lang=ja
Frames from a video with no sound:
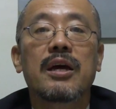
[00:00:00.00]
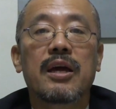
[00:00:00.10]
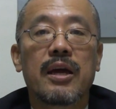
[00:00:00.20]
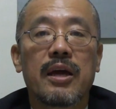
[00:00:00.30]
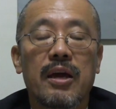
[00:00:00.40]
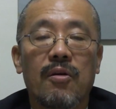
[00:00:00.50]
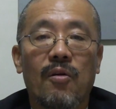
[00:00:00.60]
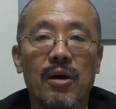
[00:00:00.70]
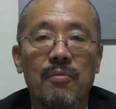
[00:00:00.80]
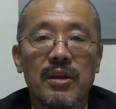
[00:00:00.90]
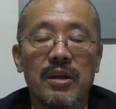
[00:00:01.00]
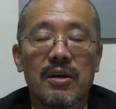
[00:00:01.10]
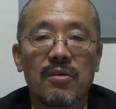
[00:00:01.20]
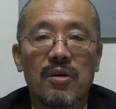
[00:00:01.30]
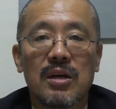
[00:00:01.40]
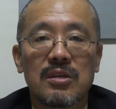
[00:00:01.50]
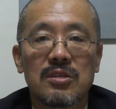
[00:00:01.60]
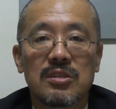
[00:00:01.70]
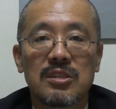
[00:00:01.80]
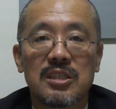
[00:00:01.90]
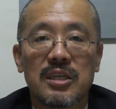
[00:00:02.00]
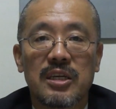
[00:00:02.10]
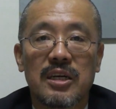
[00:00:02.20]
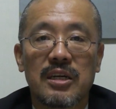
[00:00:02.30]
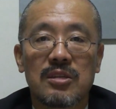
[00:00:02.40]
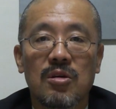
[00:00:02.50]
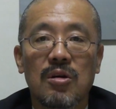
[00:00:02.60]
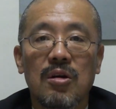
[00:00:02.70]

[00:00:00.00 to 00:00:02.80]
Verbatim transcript: えー、おやめになるのが筋じゃないかなと